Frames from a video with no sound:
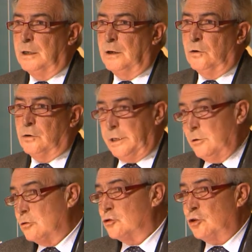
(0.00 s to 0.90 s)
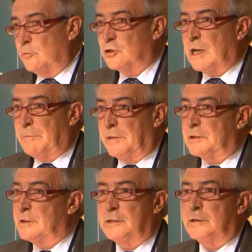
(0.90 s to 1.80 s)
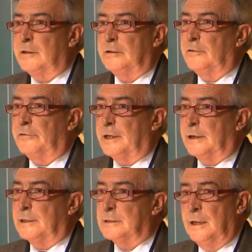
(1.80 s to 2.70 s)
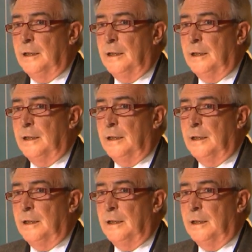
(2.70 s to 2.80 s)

Lo que no somos capaces es de identificarlas.